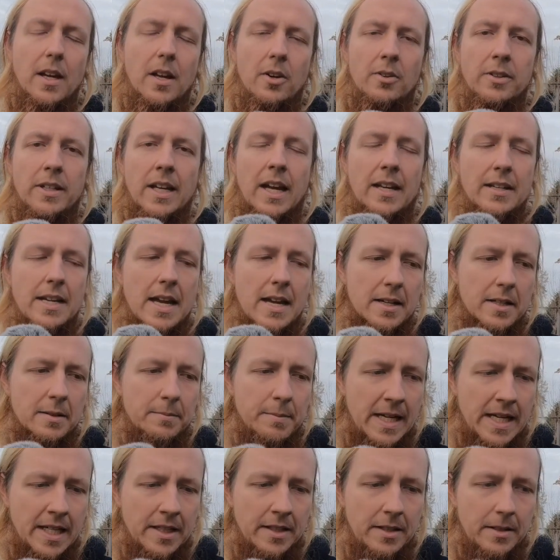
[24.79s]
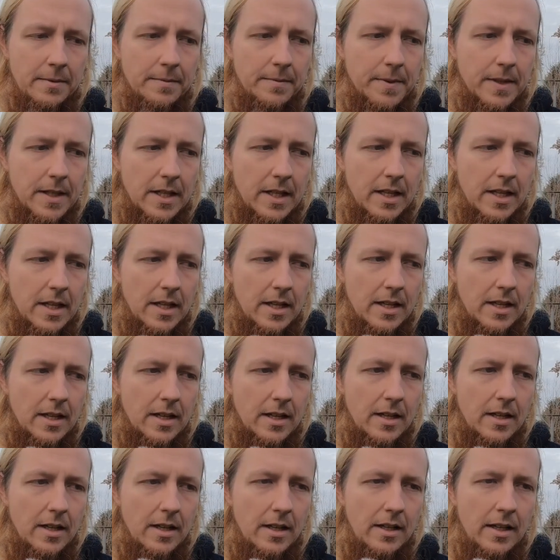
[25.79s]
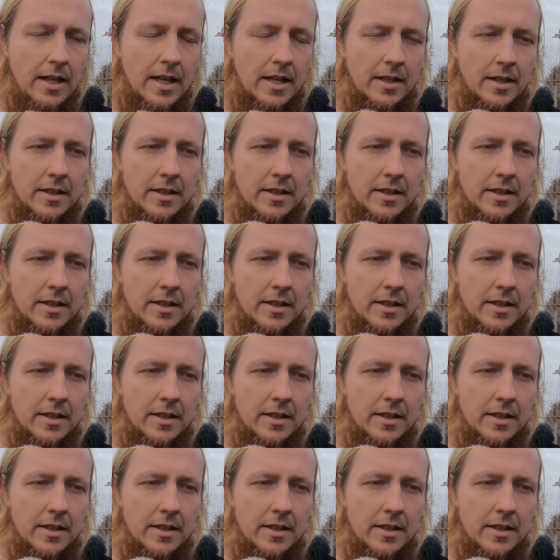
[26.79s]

Und da hat er gemeint, ja,